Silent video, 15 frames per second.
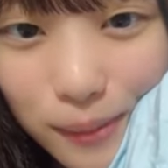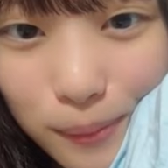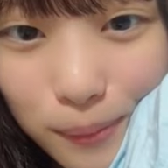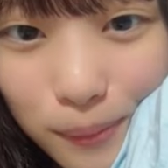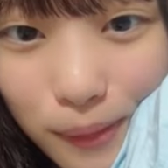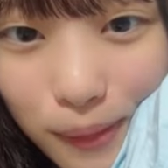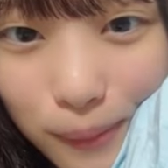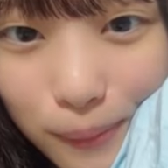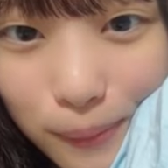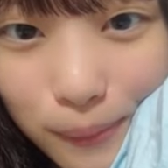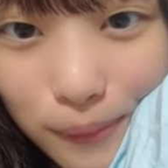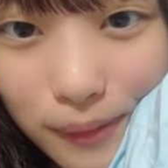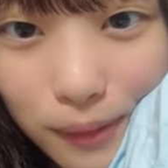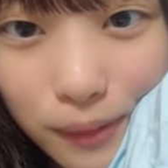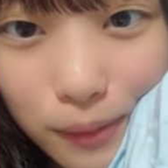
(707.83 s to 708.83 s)
そうだよ
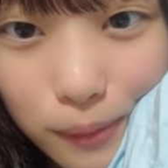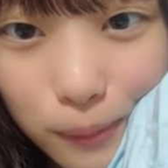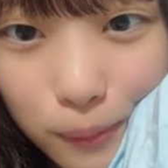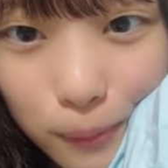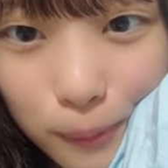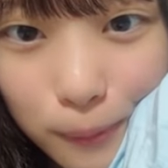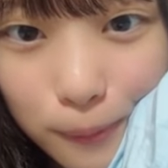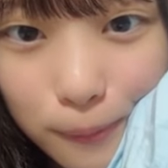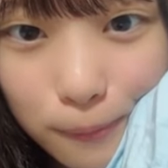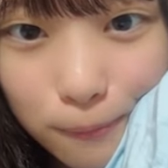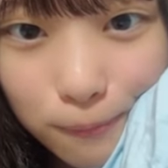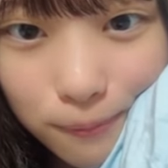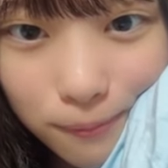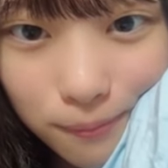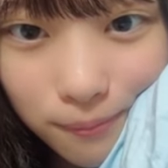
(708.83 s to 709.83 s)
いいでしょう
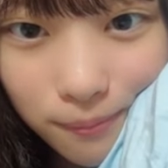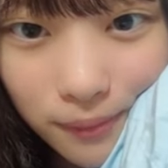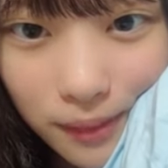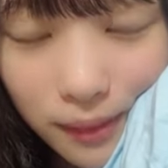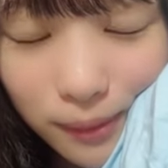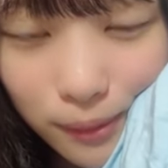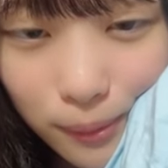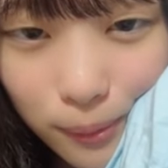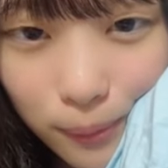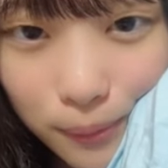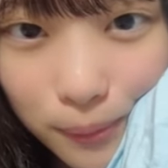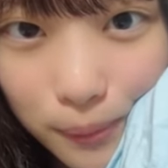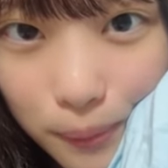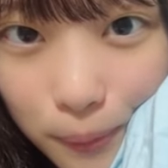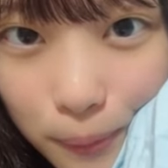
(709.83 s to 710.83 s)
そう
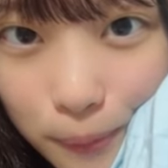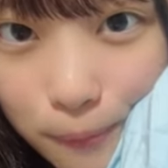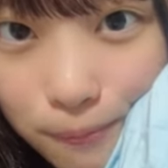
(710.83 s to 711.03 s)
そう